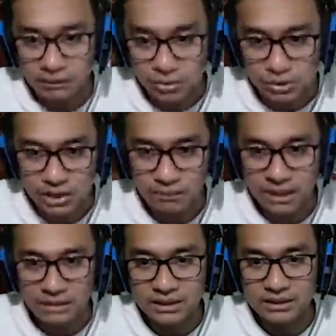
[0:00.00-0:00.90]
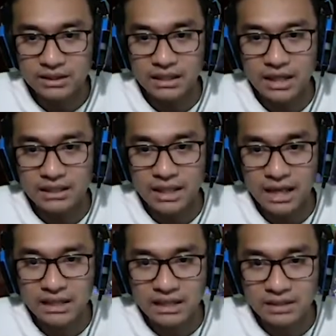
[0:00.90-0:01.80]
ada musuh yang mati ternyata
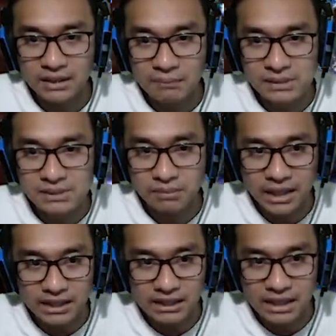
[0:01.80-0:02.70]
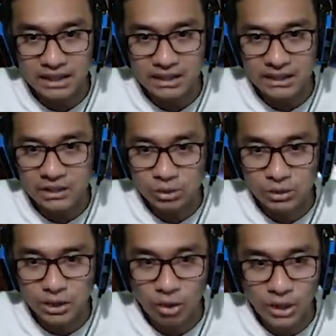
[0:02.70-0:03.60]
ada dan dia masih bangkit lagi
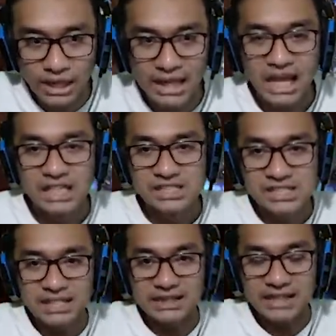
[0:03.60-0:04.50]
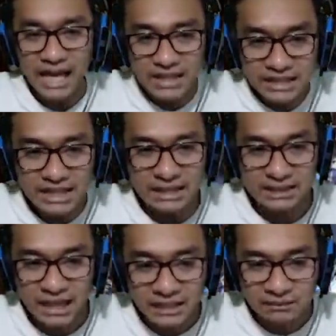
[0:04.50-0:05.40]
dilindungi oleh si Teddy yang
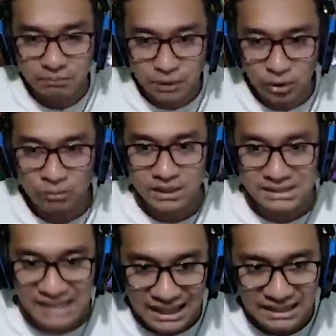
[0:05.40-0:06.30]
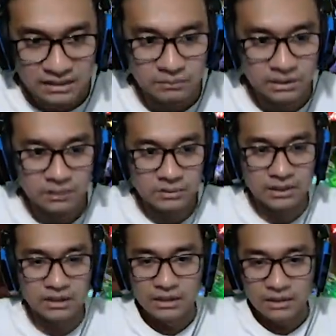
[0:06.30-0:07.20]
tadi belum ke Thailand
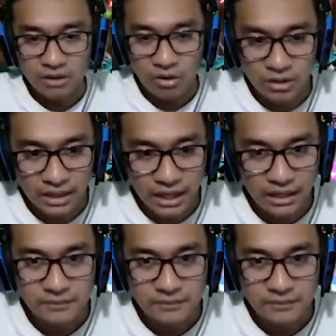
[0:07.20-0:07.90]
teman-teman oke okay,